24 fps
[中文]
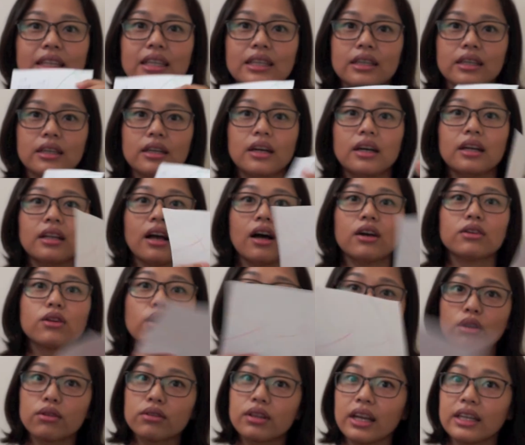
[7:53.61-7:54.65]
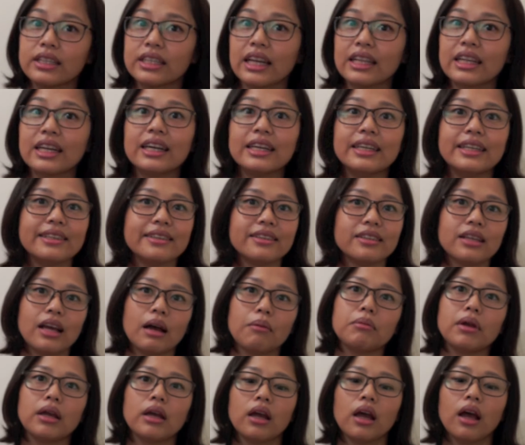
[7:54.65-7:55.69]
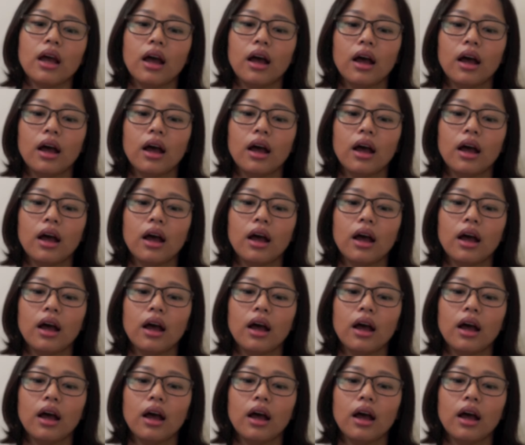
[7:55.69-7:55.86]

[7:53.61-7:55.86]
的，然后通通贴在那个椅子上面。